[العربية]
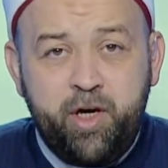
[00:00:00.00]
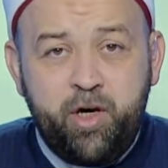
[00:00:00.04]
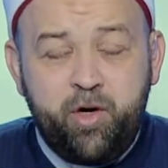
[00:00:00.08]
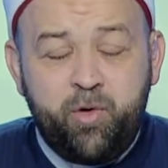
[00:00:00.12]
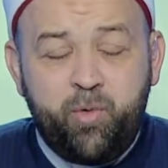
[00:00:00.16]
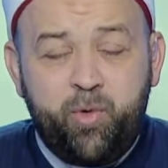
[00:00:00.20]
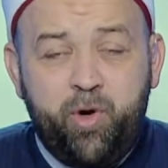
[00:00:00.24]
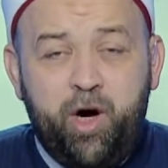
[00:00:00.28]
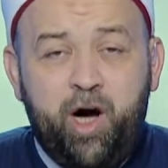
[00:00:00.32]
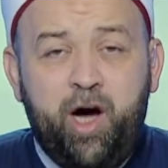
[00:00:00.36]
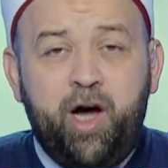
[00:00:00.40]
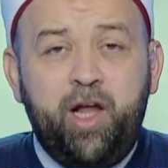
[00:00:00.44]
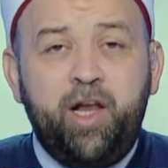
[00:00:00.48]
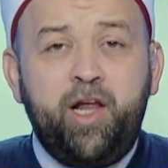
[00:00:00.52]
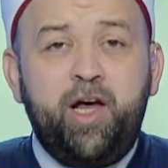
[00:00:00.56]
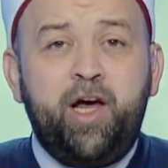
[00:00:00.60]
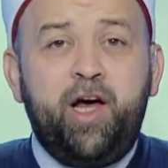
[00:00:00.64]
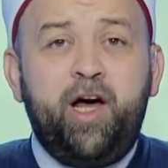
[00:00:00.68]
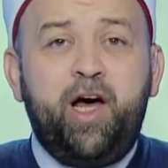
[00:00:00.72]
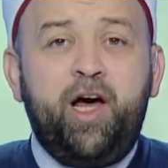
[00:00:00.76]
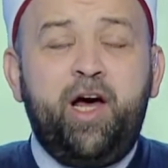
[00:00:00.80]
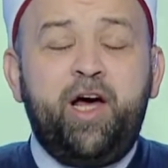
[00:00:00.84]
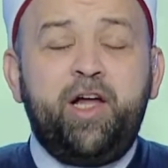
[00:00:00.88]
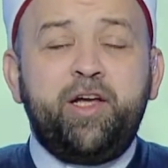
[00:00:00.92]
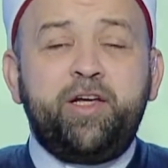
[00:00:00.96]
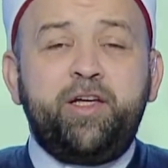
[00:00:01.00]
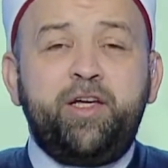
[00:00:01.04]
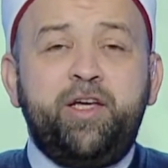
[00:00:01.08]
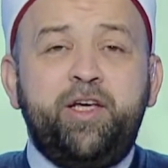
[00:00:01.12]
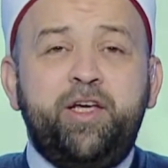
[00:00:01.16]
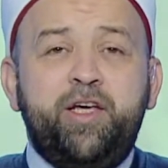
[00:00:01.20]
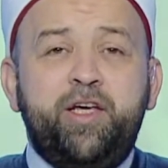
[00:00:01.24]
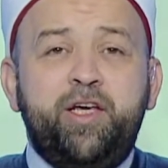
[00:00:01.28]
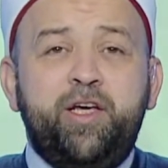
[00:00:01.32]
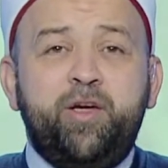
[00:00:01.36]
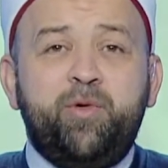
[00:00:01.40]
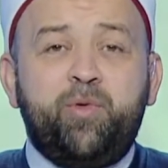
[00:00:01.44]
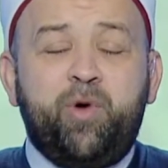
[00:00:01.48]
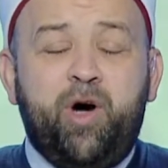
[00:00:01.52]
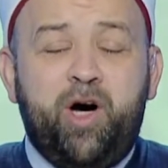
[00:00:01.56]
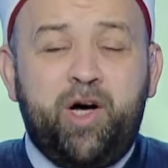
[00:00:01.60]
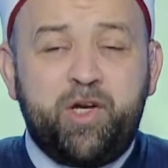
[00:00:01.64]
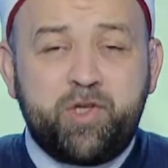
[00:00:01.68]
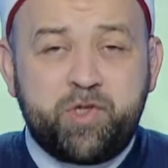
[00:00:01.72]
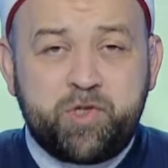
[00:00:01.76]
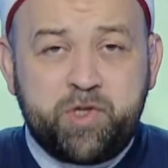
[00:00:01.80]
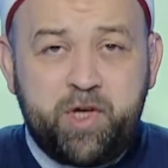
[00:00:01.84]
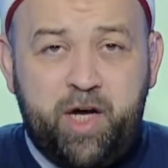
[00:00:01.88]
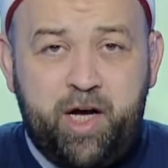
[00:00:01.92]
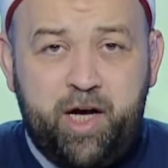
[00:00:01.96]
وعلى آله
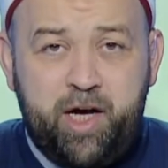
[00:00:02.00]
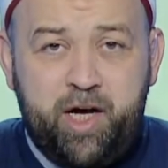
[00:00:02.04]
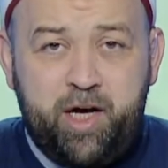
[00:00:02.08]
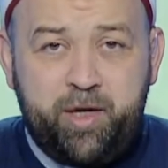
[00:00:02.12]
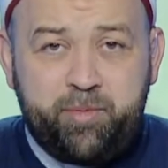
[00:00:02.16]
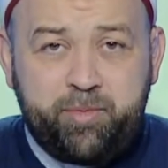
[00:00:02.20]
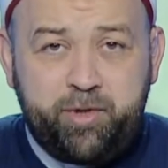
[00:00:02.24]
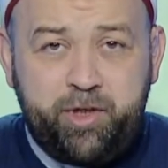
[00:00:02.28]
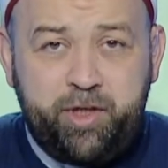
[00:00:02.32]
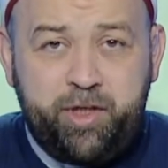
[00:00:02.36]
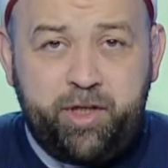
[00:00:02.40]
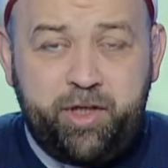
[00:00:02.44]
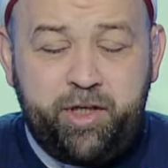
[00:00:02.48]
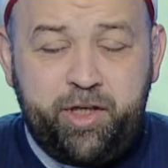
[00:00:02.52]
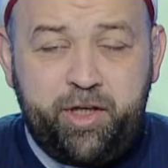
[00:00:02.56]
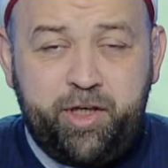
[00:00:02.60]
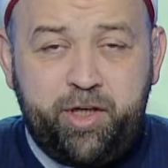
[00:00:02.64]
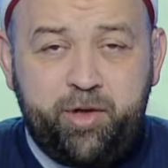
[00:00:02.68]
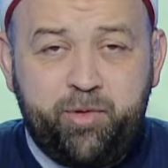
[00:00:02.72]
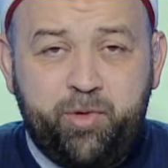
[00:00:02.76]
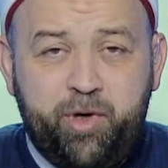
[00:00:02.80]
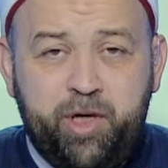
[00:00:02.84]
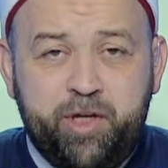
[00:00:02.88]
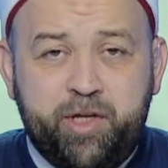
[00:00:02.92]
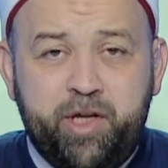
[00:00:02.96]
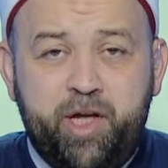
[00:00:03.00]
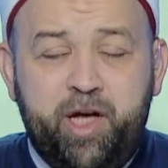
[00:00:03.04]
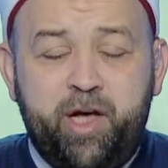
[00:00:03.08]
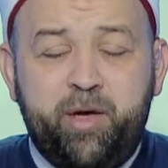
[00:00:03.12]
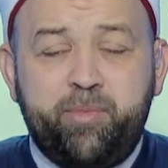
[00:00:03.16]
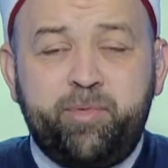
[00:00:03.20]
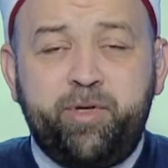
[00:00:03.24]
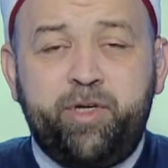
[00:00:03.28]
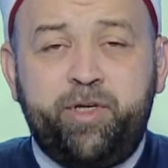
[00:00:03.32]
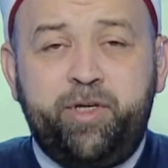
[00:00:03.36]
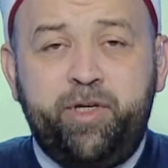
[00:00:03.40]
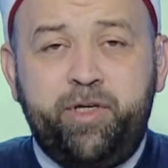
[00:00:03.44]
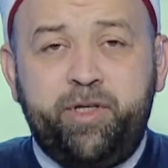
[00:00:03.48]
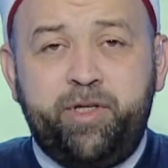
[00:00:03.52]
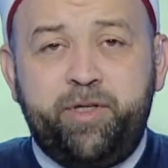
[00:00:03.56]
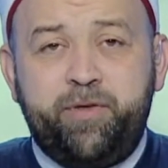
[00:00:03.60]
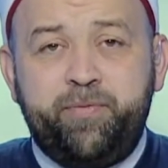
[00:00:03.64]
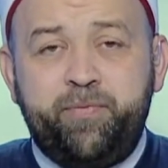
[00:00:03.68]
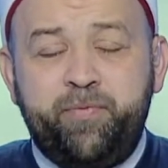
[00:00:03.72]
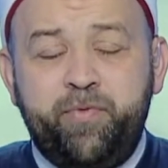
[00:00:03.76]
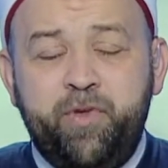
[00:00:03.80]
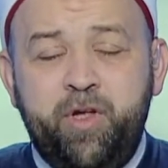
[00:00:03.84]
وأصحابه وتابعيه